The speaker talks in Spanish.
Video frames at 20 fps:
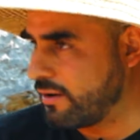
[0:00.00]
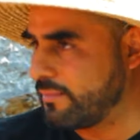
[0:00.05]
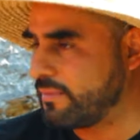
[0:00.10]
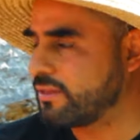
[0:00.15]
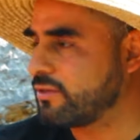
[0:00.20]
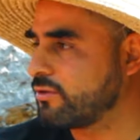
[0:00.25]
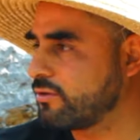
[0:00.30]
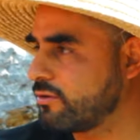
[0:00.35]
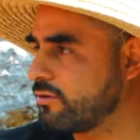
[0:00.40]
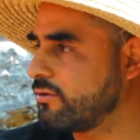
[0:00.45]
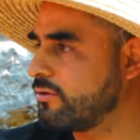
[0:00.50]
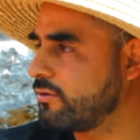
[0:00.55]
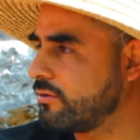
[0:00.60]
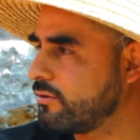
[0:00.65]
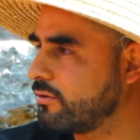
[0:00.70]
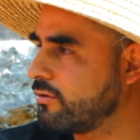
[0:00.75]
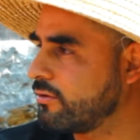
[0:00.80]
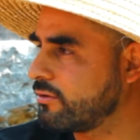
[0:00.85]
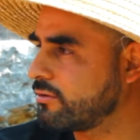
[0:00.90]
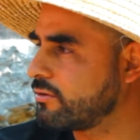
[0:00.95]
le meto otro...
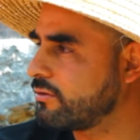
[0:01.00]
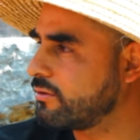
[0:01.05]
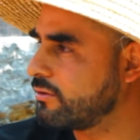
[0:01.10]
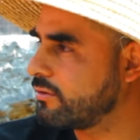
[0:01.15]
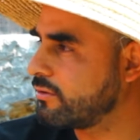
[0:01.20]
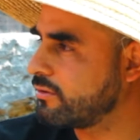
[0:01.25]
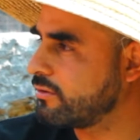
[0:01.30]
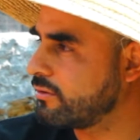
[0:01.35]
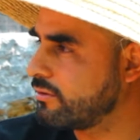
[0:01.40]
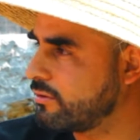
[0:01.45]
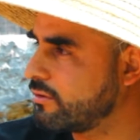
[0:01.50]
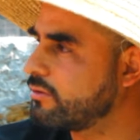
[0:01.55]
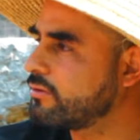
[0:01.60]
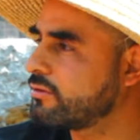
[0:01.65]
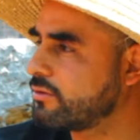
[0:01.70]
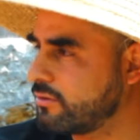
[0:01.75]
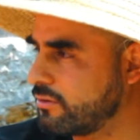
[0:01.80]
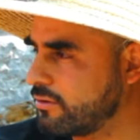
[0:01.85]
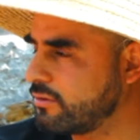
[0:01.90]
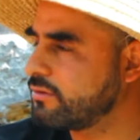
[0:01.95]
Otro, otro,
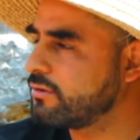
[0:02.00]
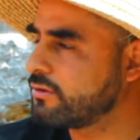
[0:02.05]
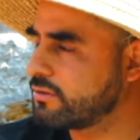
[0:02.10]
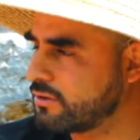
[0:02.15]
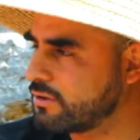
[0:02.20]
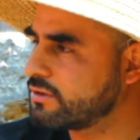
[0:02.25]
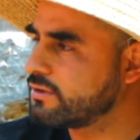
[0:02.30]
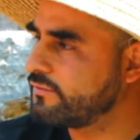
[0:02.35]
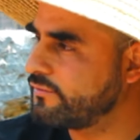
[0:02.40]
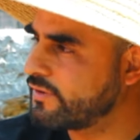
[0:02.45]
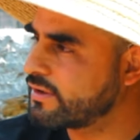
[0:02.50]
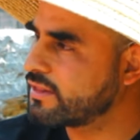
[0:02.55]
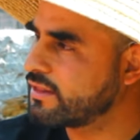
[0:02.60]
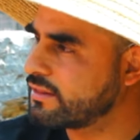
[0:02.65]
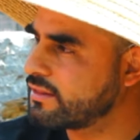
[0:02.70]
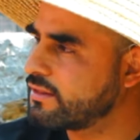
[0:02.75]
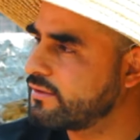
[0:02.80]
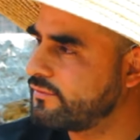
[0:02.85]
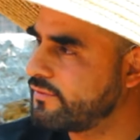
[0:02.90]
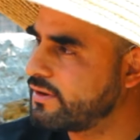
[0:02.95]

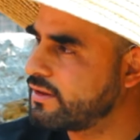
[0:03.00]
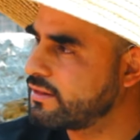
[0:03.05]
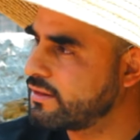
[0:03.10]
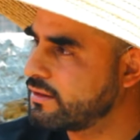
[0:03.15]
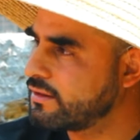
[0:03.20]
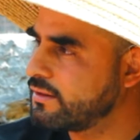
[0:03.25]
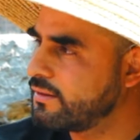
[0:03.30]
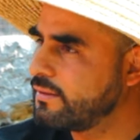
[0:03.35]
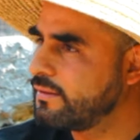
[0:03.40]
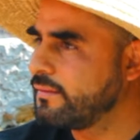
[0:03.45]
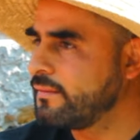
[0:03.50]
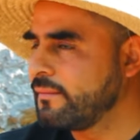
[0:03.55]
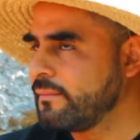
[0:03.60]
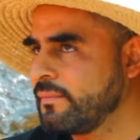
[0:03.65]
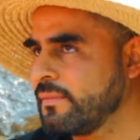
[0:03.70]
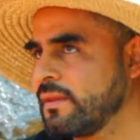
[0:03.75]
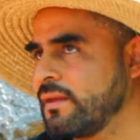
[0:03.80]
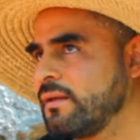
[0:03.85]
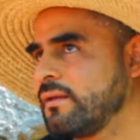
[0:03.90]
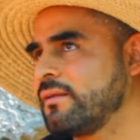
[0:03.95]
desinfectante. ¿De cuál le metes?
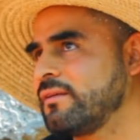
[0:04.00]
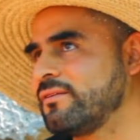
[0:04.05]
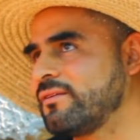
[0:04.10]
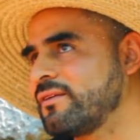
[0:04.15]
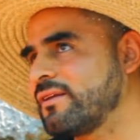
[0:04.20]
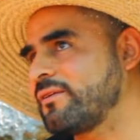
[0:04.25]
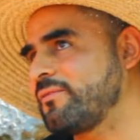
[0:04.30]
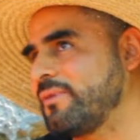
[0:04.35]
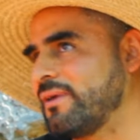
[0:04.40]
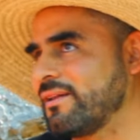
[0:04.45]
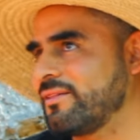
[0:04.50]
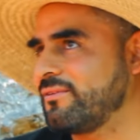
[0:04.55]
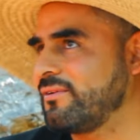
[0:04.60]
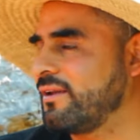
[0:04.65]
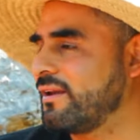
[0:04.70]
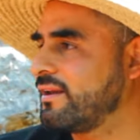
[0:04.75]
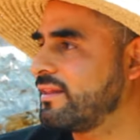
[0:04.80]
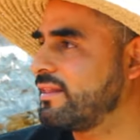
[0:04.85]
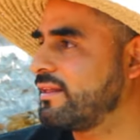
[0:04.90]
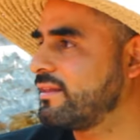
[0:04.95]
No recuerdo,
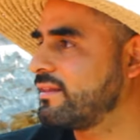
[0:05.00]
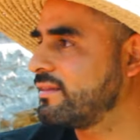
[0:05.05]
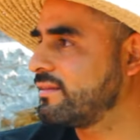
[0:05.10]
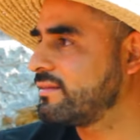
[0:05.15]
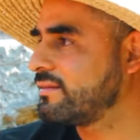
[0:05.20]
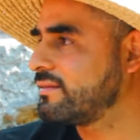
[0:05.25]
la neta.